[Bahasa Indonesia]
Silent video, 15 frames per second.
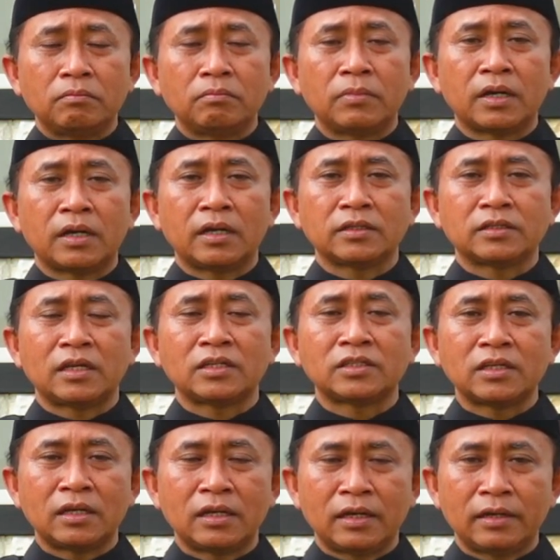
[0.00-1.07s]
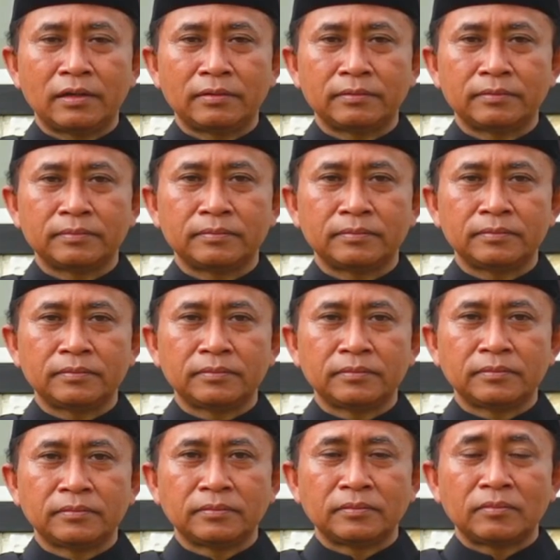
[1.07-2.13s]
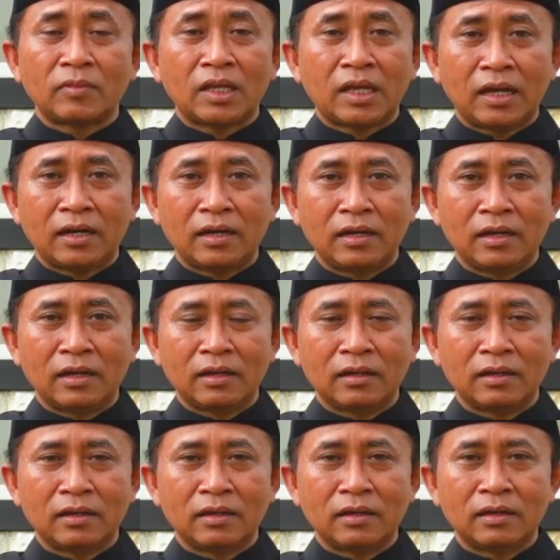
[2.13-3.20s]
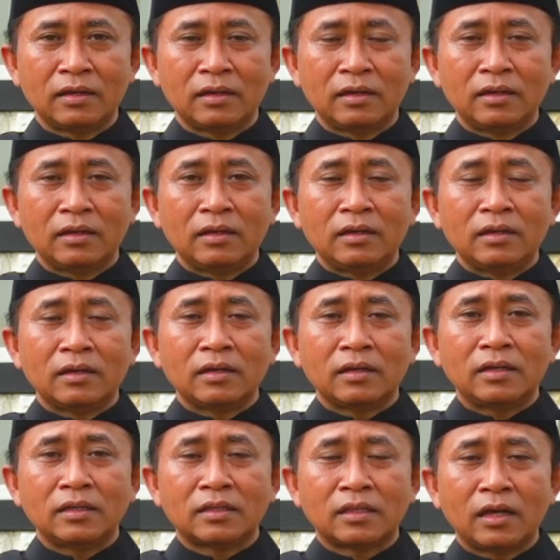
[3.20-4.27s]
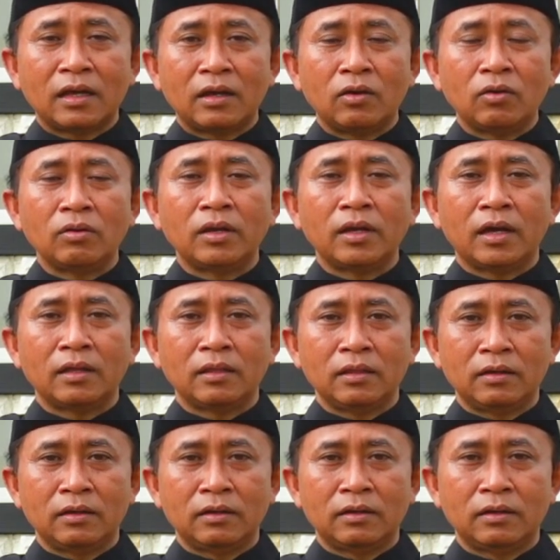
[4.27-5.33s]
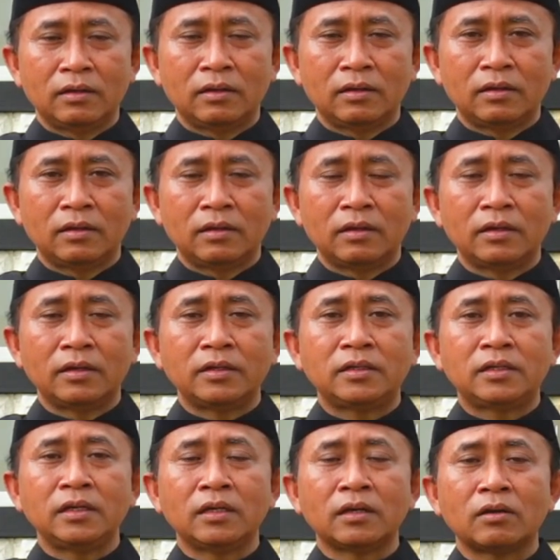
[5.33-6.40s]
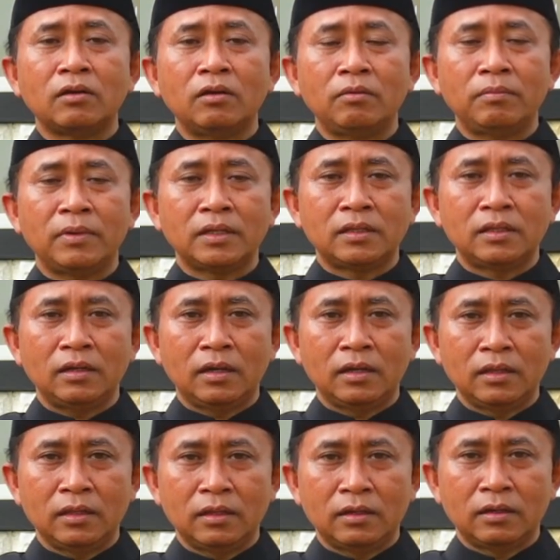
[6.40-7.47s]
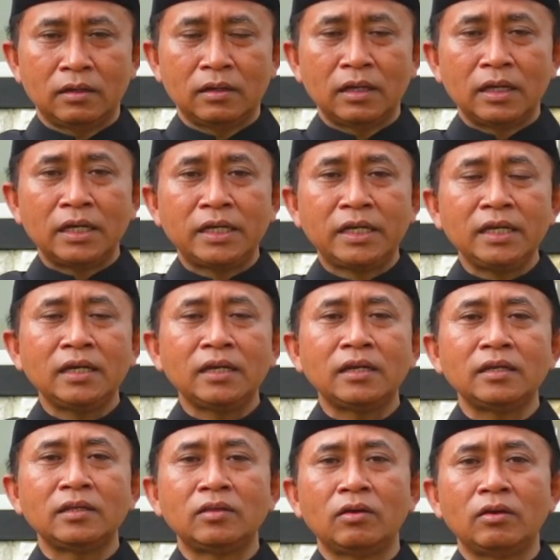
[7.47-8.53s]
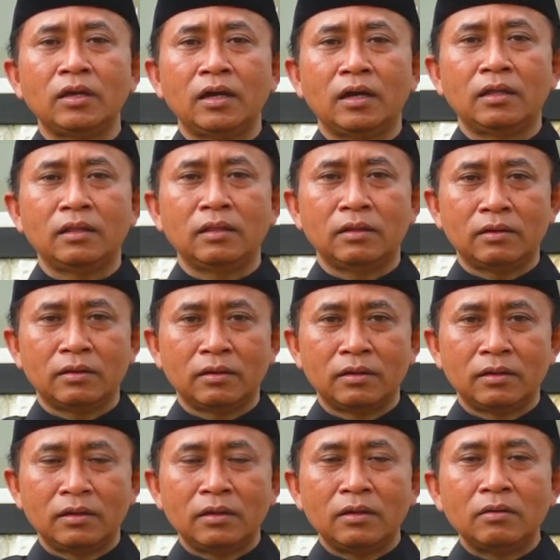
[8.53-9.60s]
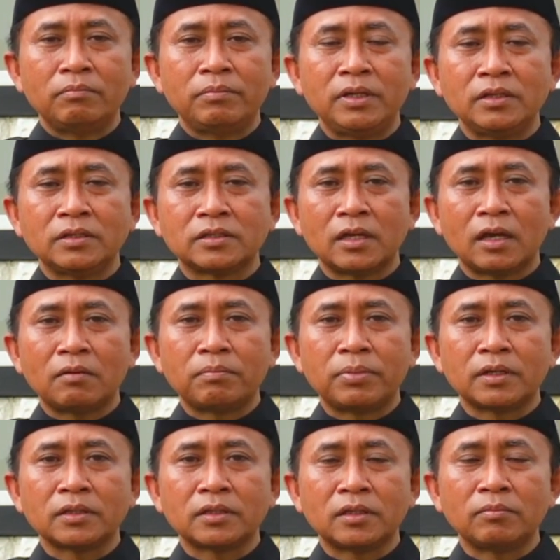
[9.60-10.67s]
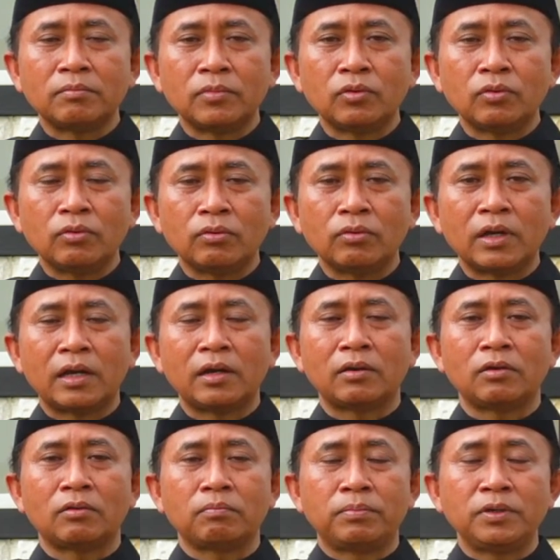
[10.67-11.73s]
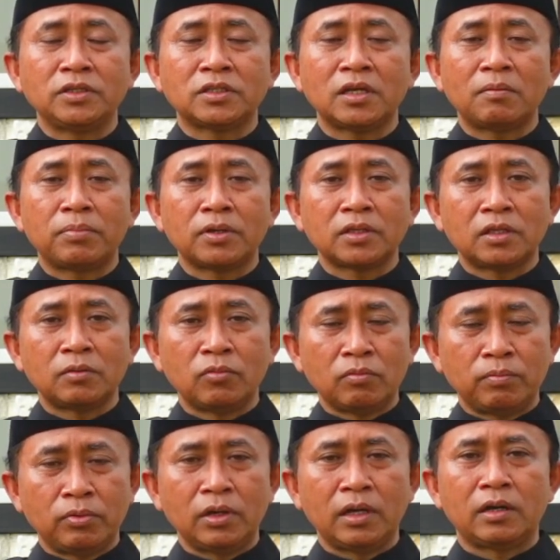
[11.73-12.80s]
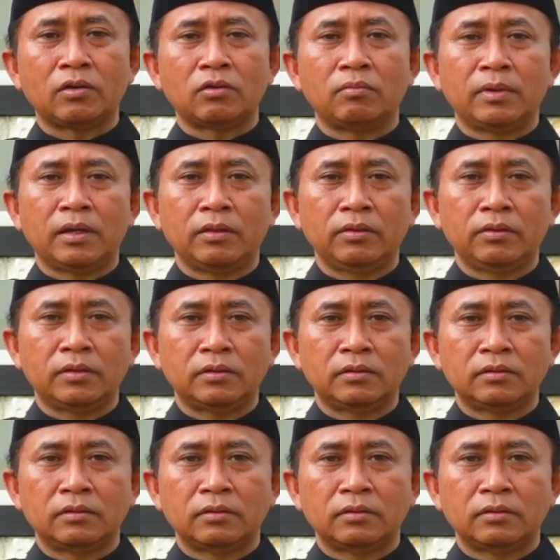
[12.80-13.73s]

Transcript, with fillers: merasa senang karena kita oleh Allah dirahmati Allah, diridhoi Allah bisa bertemu bulan bisa bertemu bulan Ramadan.